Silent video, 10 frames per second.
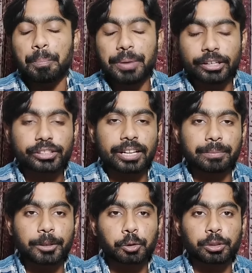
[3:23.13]
মির্শাদ
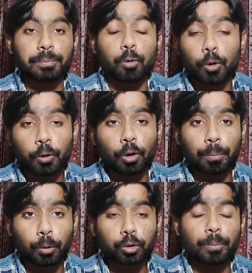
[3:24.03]
মিচু যে ভুলগুলো
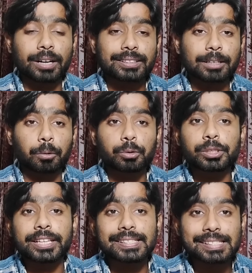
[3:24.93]
প্রথমার্ধে
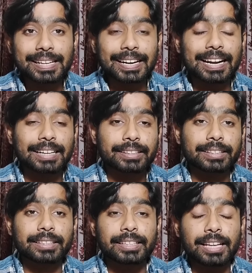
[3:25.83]
করছিলেন সেকেন্ড হাফতে
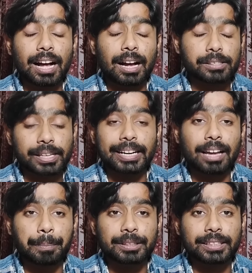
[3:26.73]
তিনি সেকেন্ড
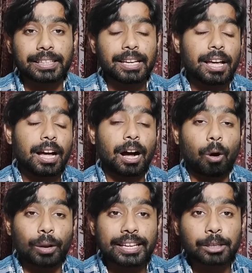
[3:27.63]
হাফে তিনি
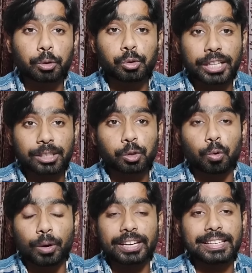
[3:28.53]
অনেক কিছু চেঞ্জ
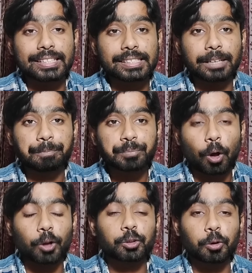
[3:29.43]
করে নিয়েছেন
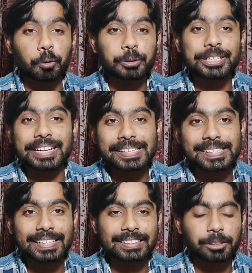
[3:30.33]
হয়তো কোচের কাছ
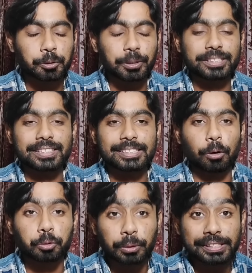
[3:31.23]
থেকে তিনি শুনেছেন যে
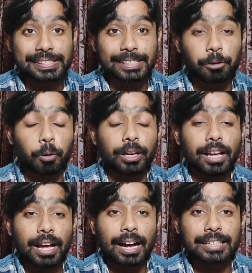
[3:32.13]
অত ইজি গোল
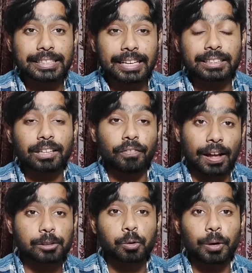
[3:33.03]
যেটা তিনি
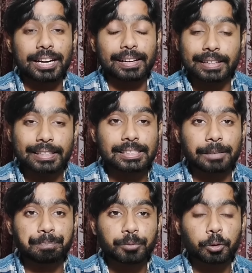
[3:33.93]
ফার্স্ট গোলটা
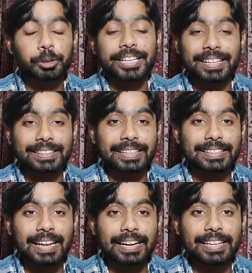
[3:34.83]
খেয়েছেন তো সেখান থেকে
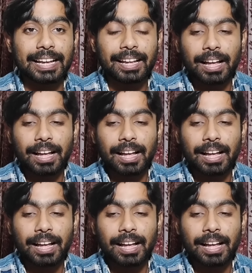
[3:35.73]
দাঁড়িয়ে